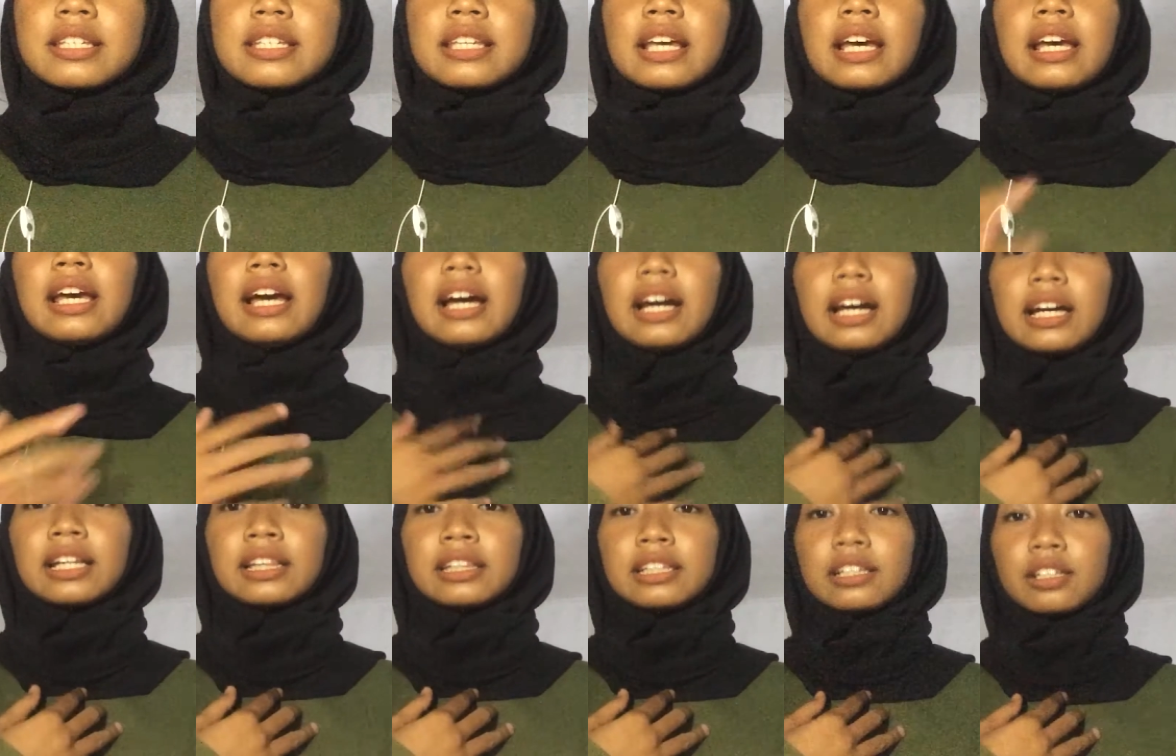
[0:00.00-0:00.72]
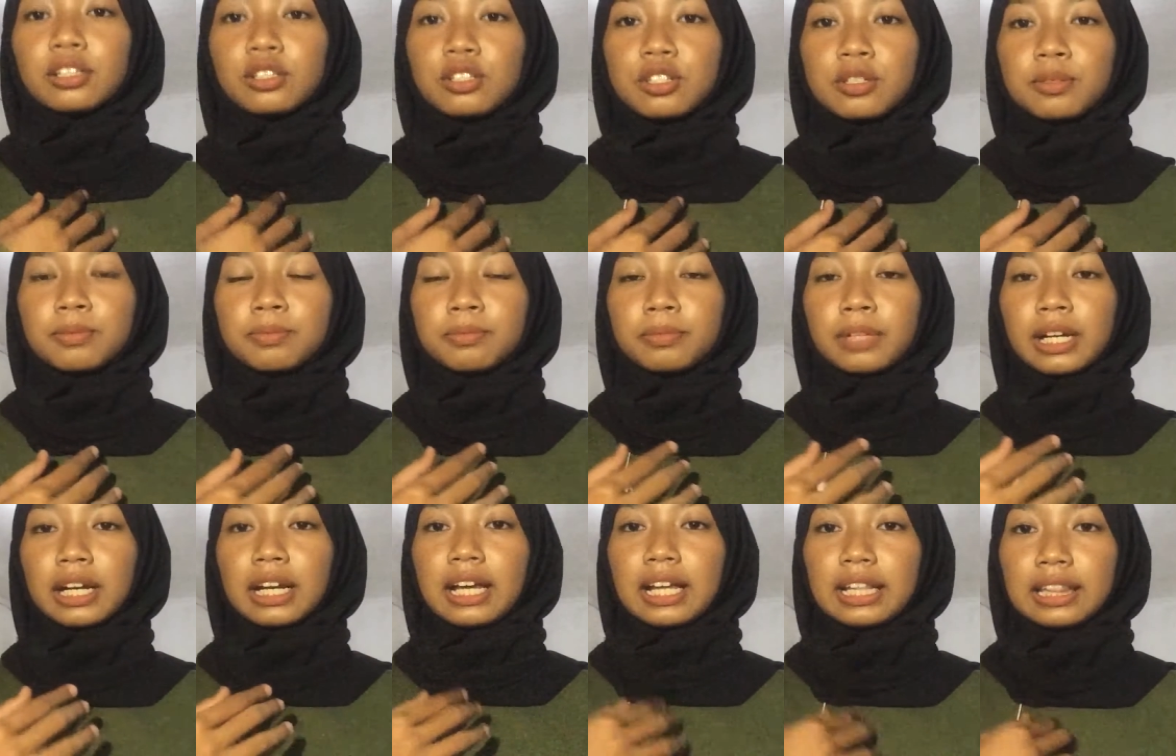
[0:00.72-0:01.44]
Saya akan terus
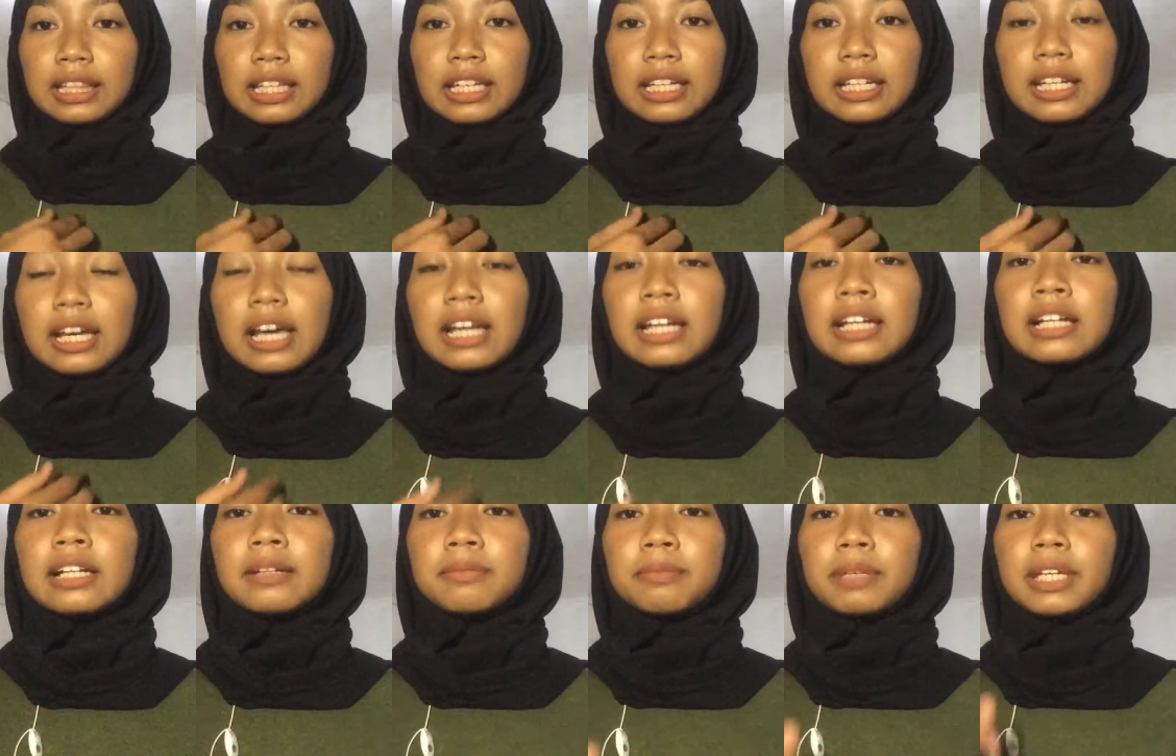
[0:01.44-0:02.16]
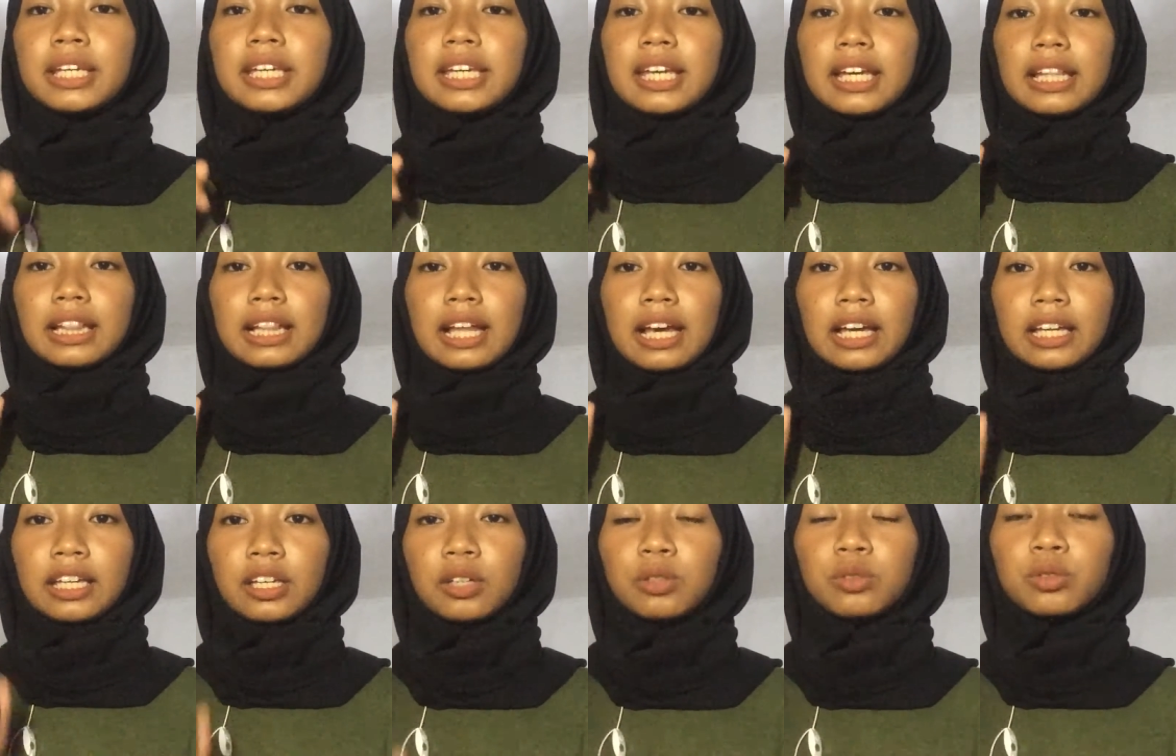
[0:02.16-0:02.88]
berlatih dan lebih giat
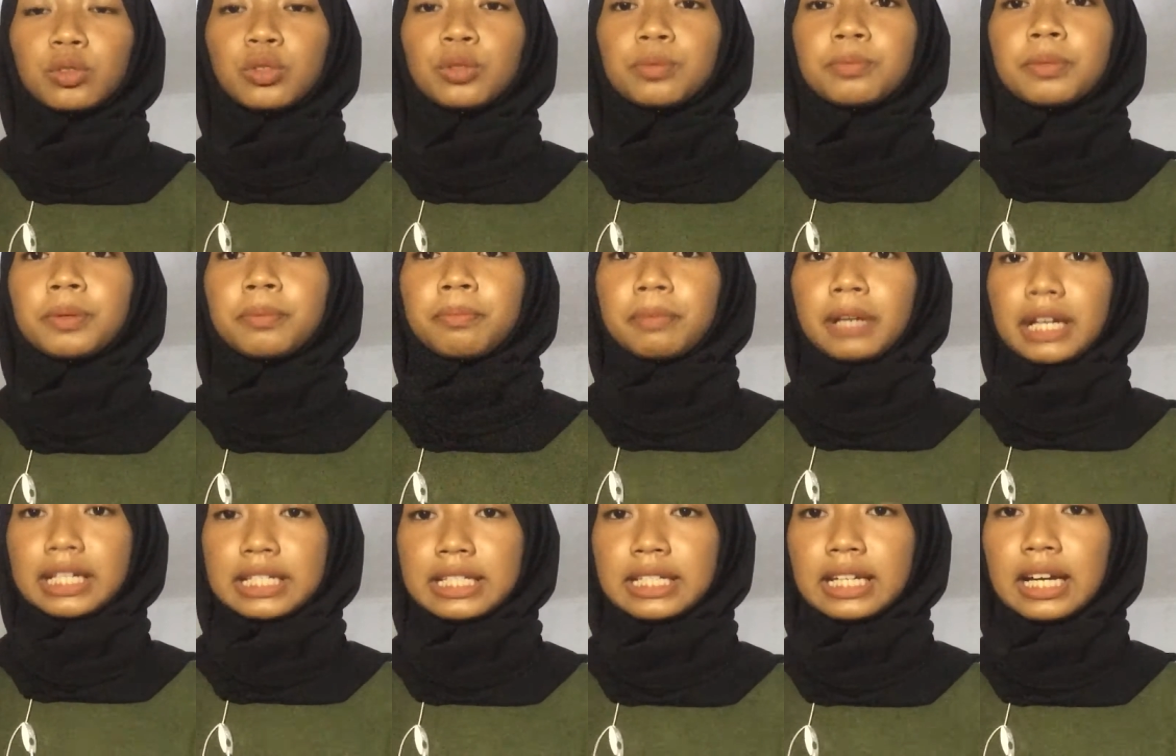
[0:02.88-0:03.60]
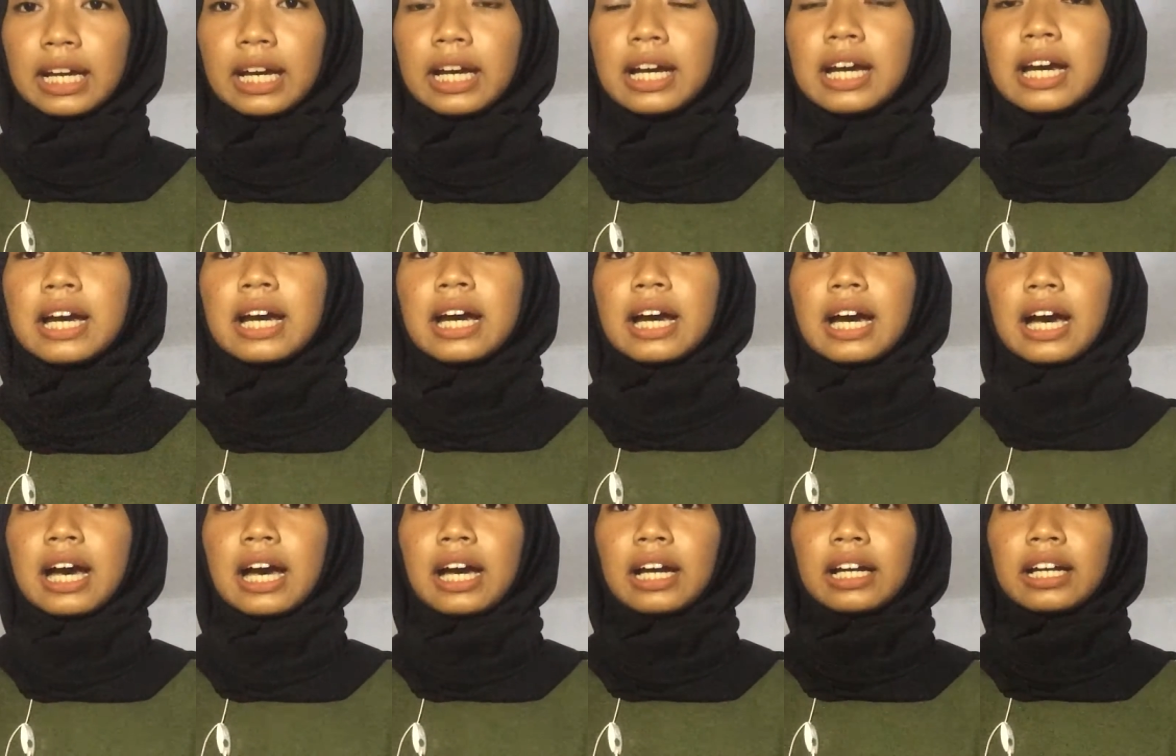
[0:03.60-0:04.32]
lagi untuk membaca
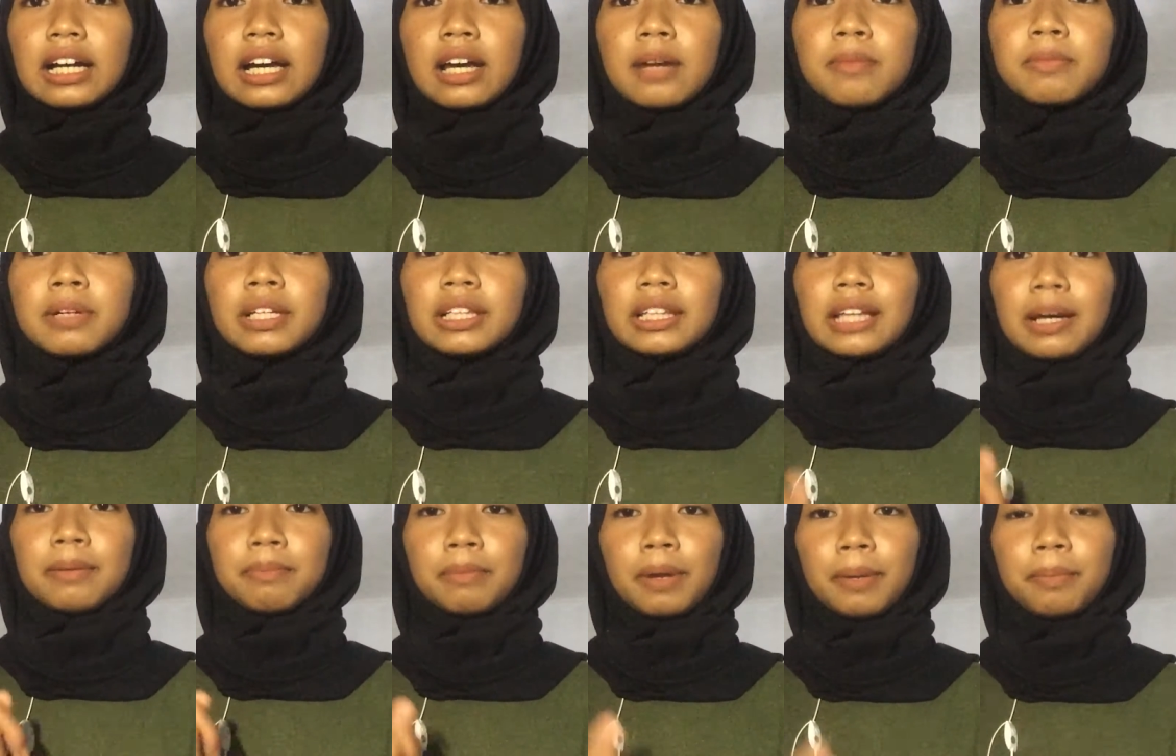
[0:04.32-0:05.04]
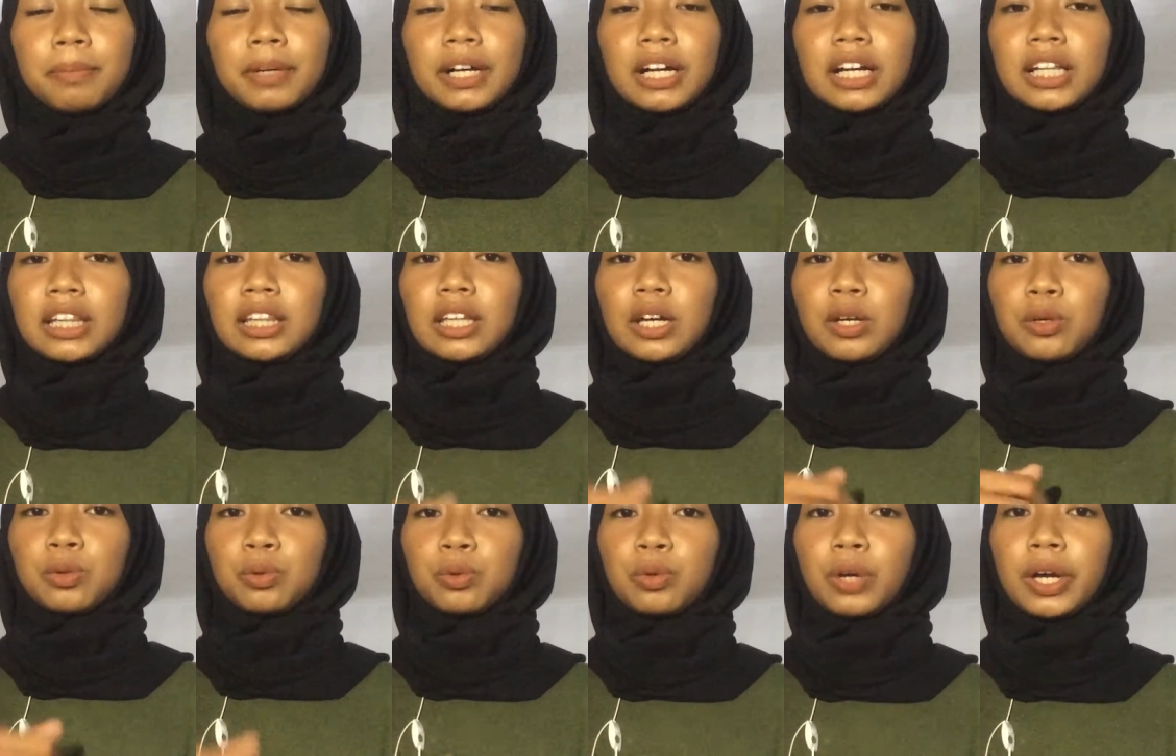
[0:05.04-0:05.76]
agar bertambah
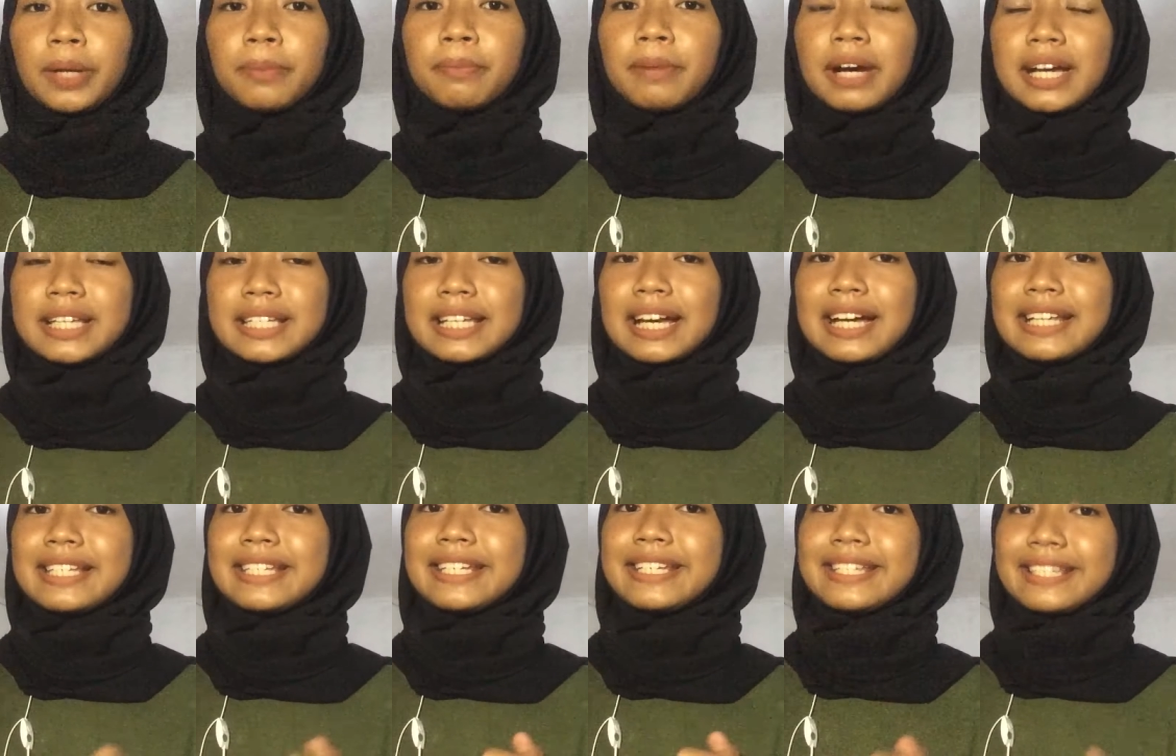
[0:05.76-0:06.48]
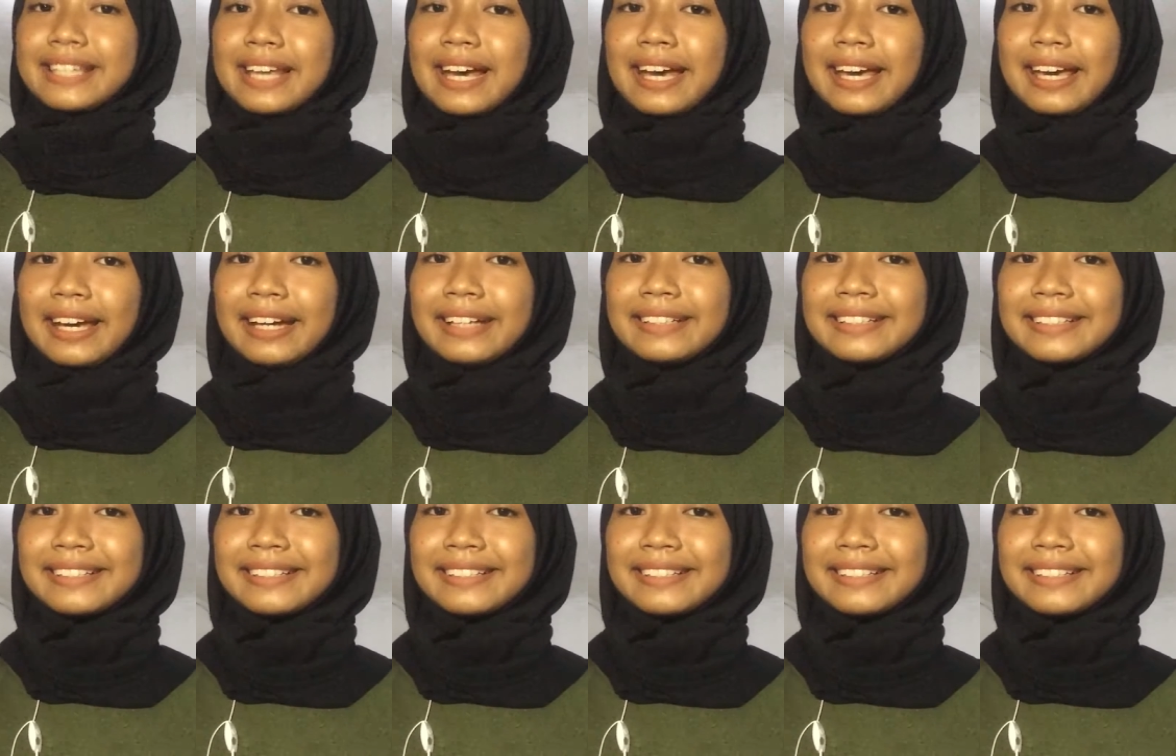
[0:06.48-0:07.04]
pengetahuan bahasa asing saya.